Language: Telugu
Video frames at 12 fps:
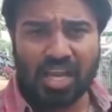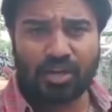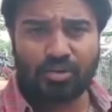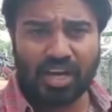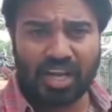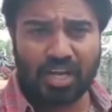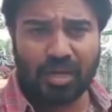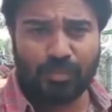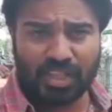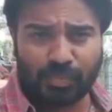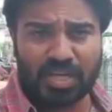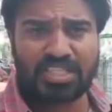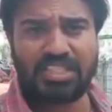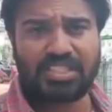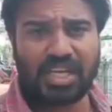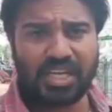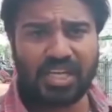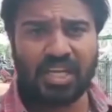దాలేరు నగిలి మీద
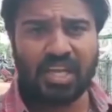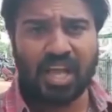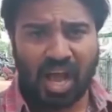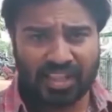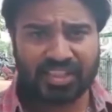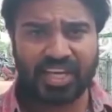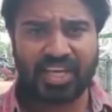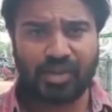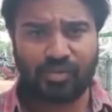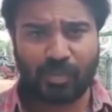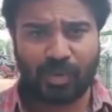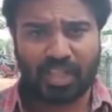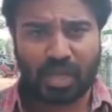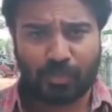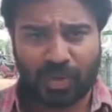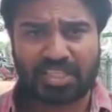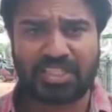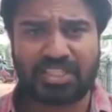ప్రశ్నించండి హంద్రీని
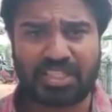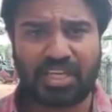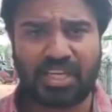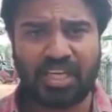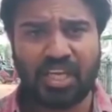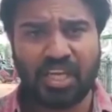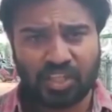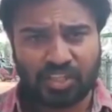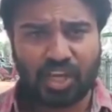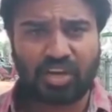మీద ప్రశ్నించండి